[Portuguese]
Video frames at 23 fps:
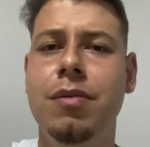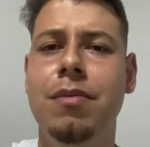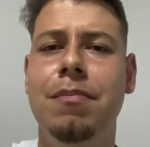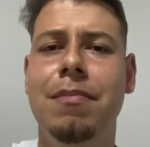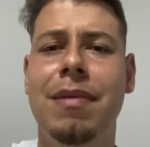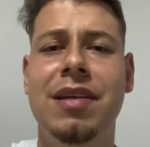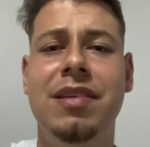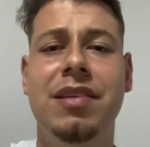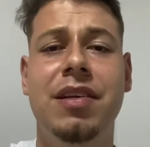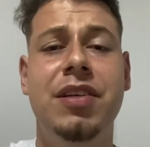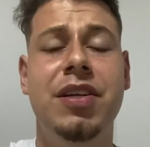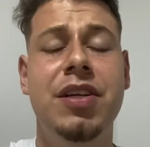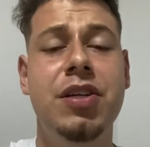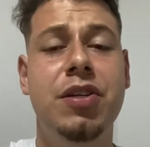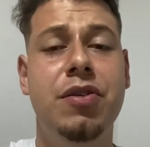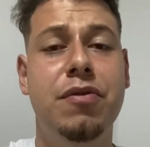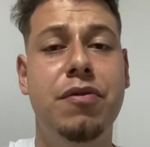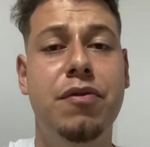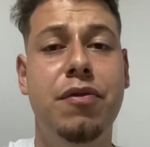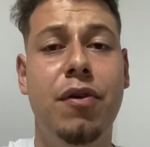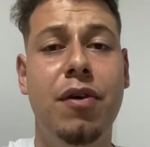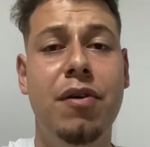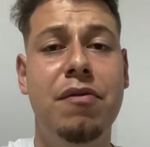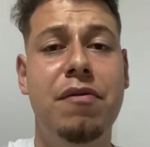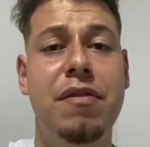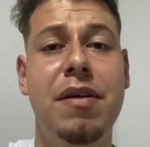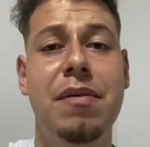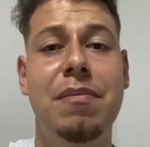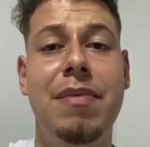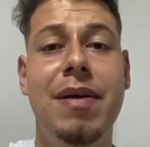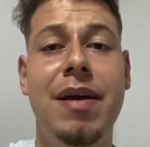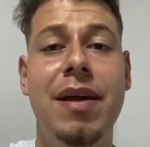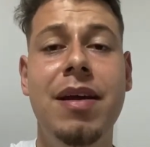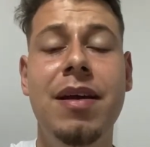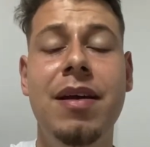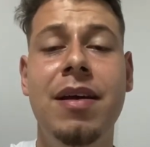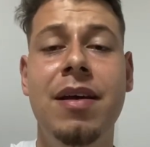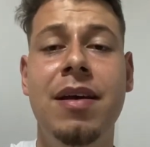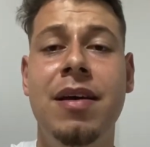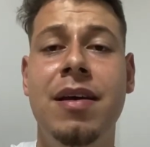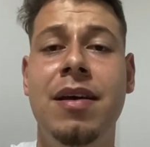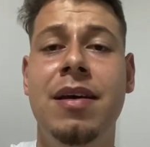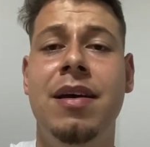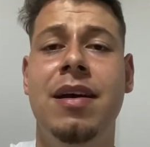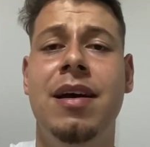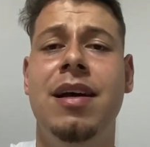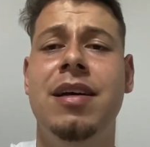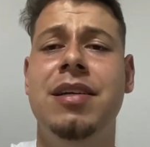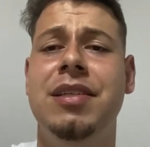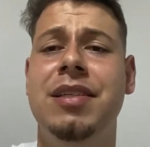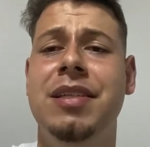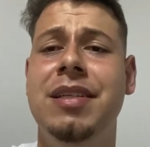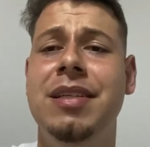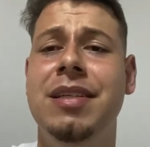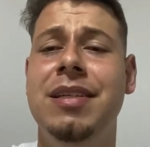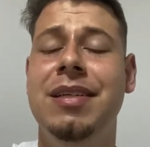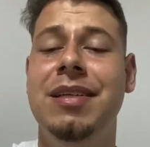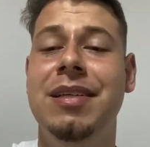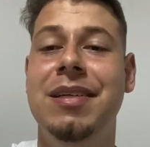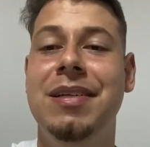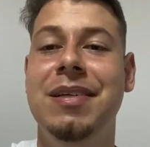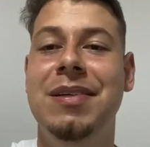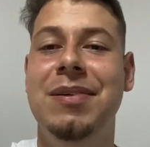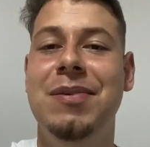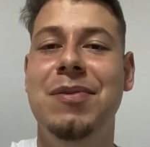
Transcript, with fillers: Mas se a gente for ver bem, acho que